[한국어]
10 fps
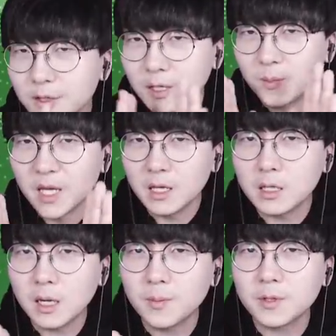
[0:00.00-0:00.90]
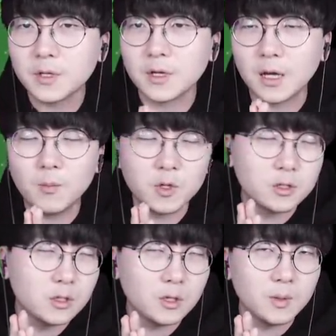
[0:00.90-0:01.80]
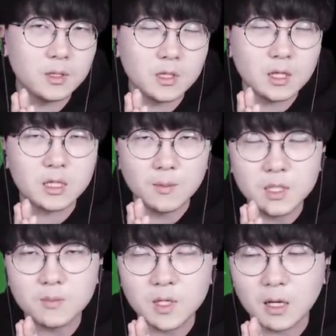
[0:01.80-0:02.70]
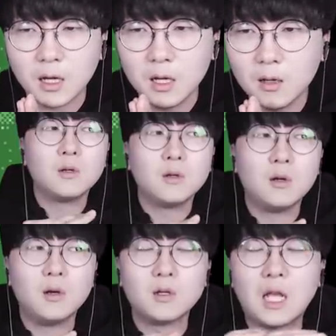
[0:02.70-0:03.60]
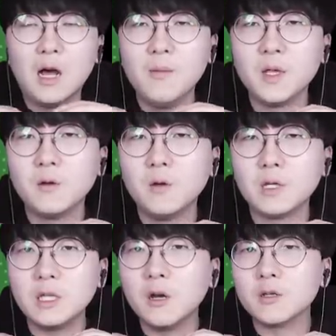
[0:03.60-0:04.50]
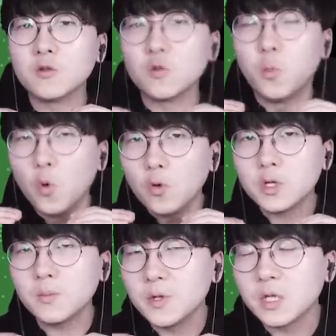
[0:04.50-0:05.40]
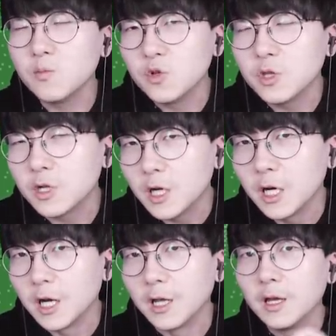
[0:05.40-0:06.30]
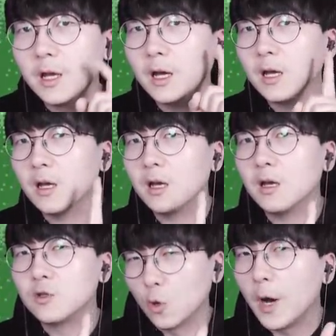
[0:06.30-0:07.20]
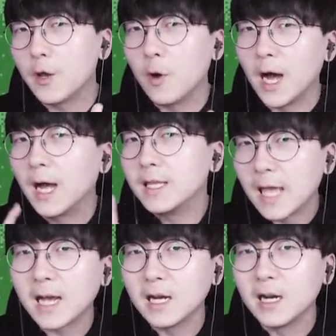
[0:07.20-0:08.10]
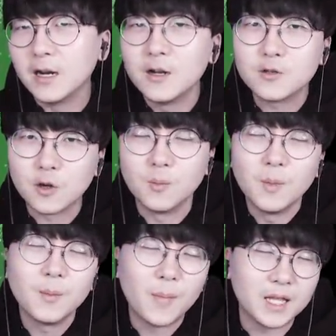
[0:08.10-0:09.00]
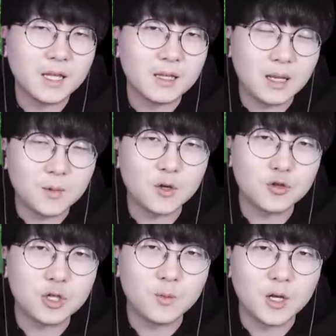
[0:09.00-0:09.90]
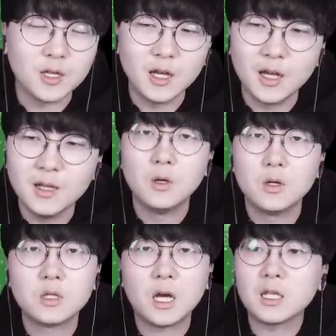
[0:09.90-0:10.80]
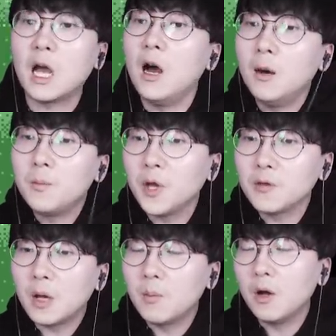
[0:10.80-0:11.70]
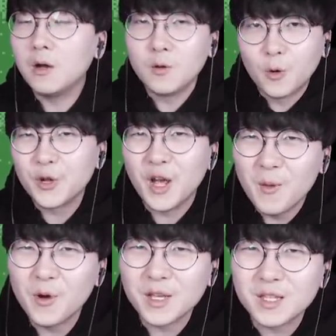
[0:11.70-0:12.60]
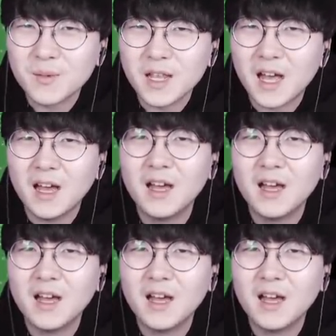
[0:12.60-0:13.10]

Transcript: 이 미니크래프트 한번 즐겨봤는데 일단 재밌습니다 어 다음에도 이어서 좀 보고 싶으신 분들은 어, 좋아요와 댓글 좀 많이 남겨주시면은 제가 다음 편도 한번 고려해보겠습니다